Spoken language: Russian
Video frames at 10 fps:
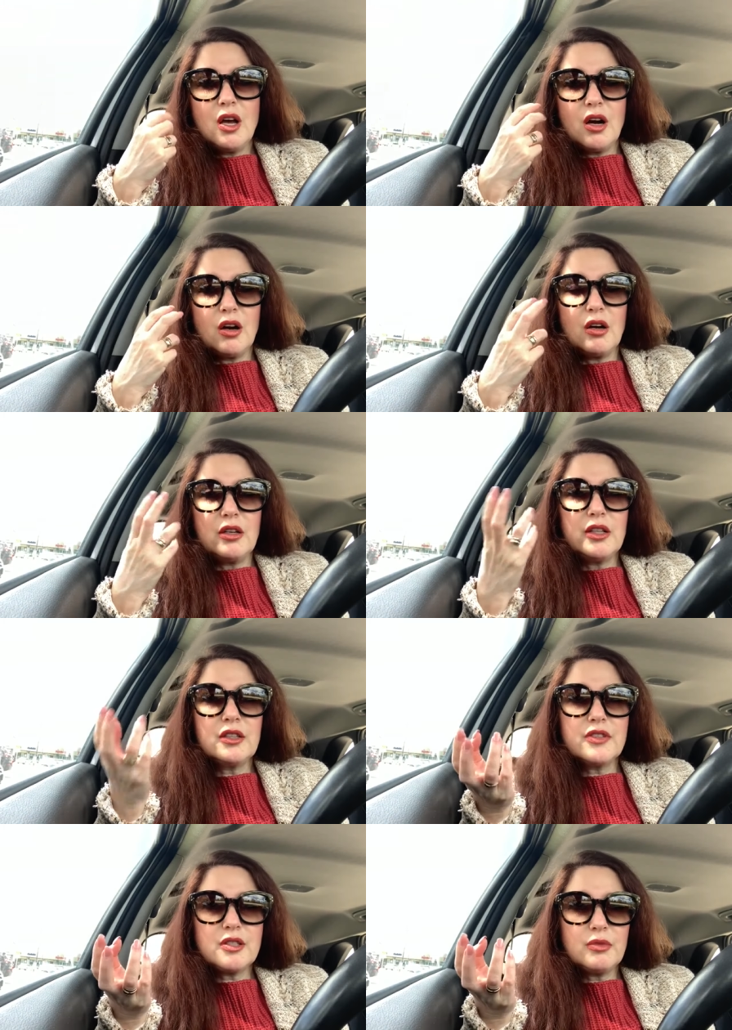а,
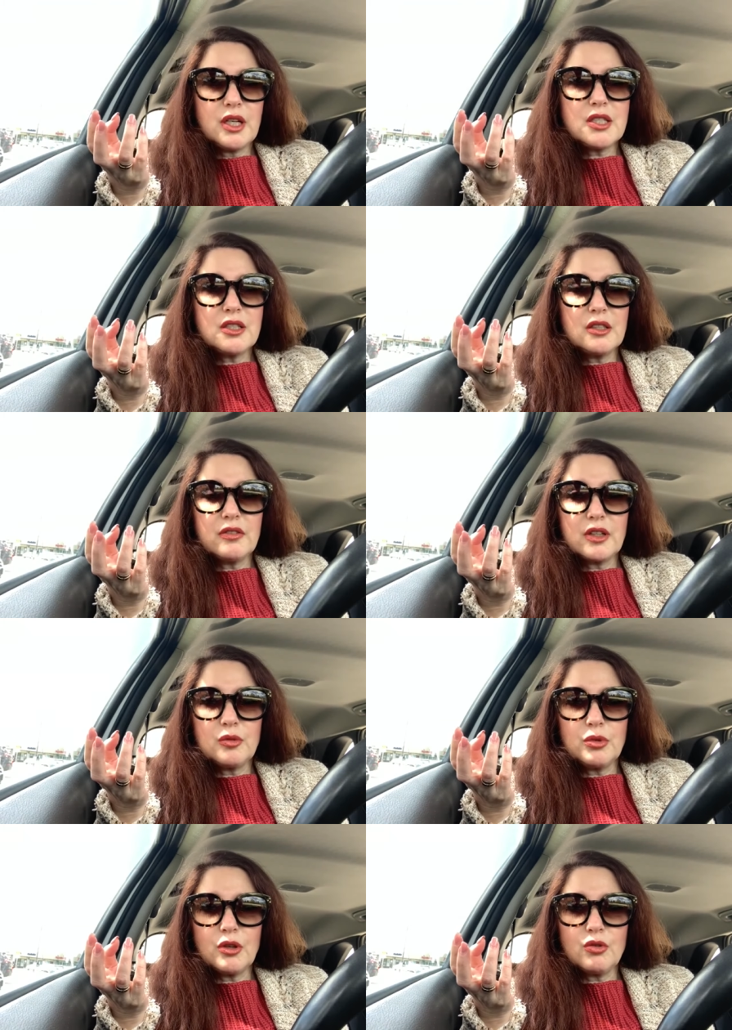лет до 18,
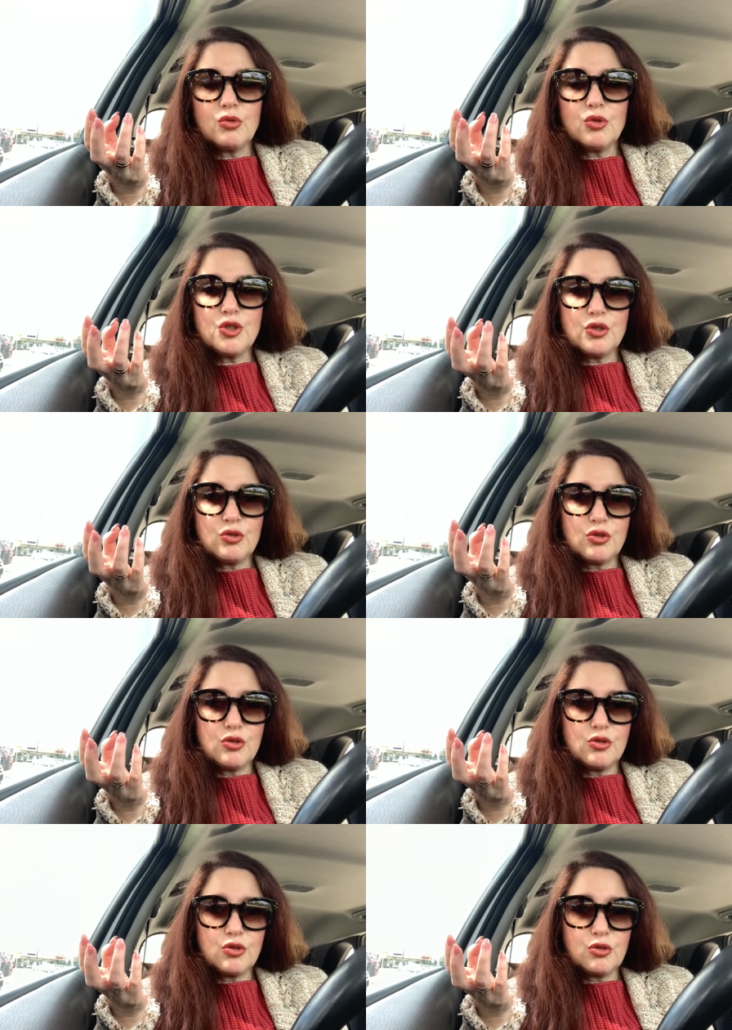наверное, была
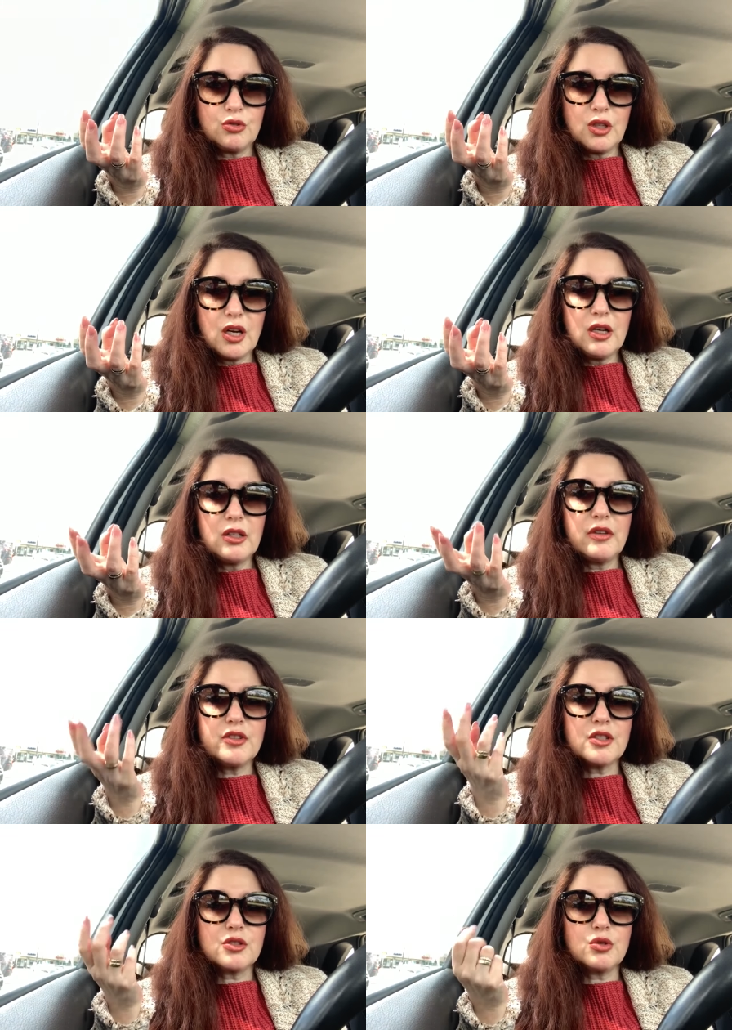очень-очень-очень худая. Я
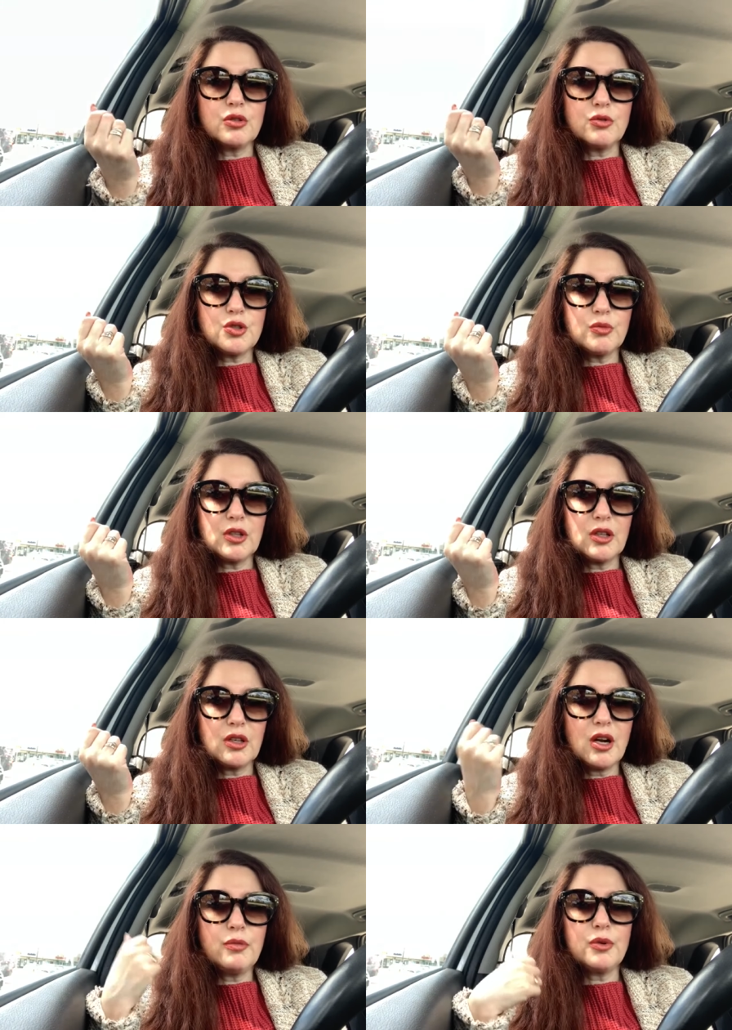весила 48
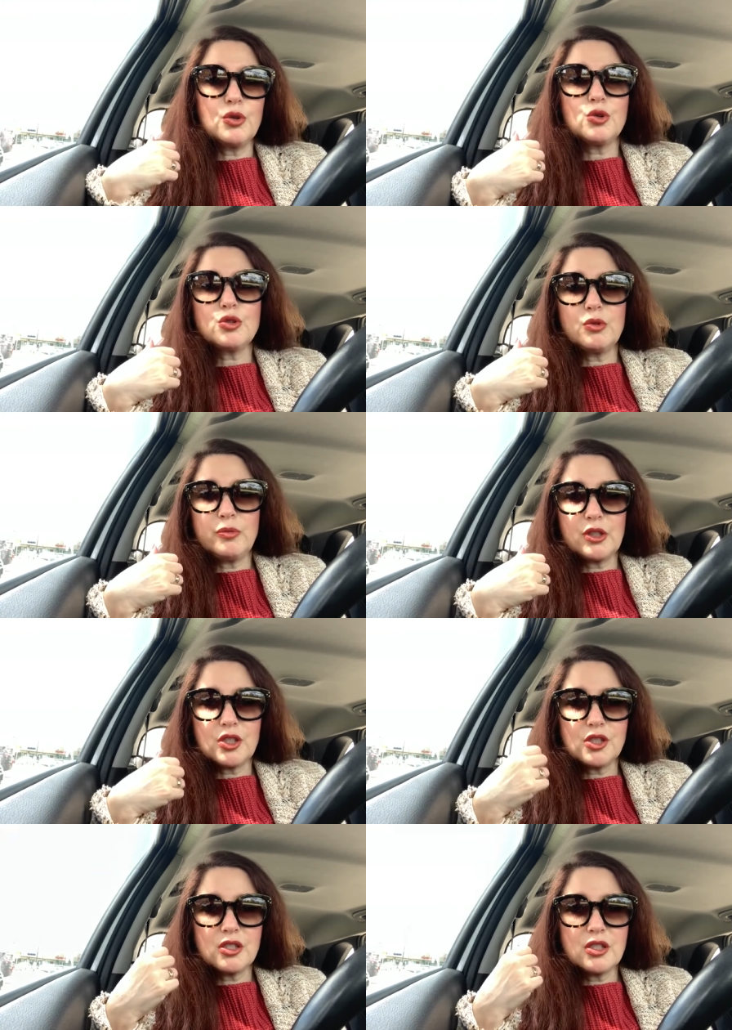килограмм, рост мой
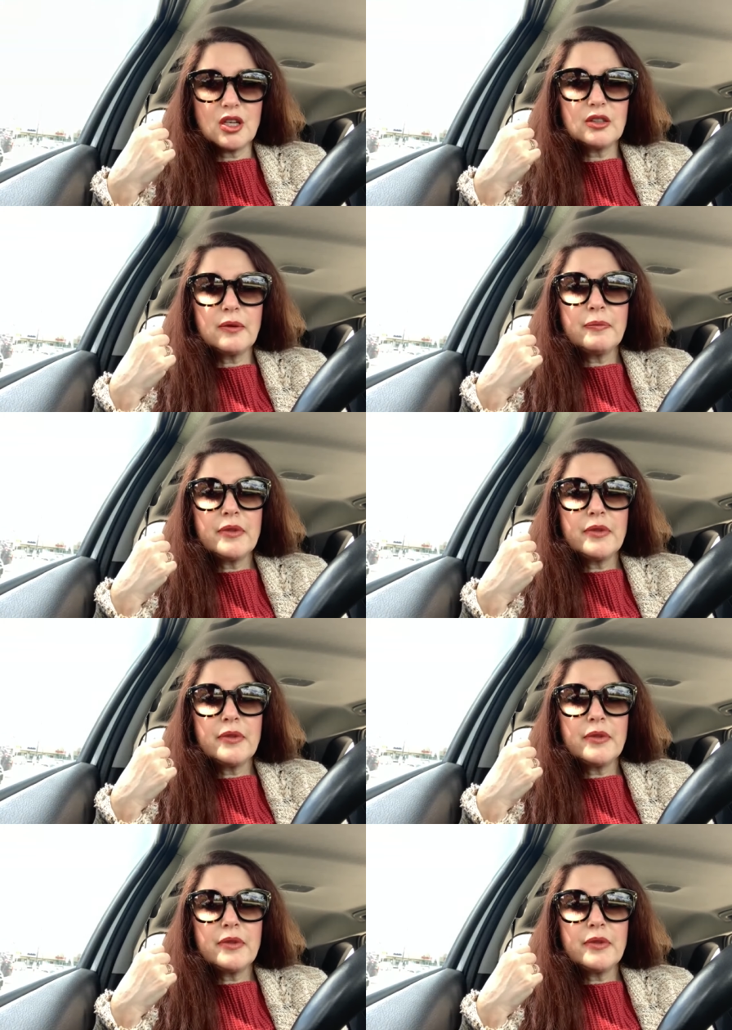метр шестьдесят.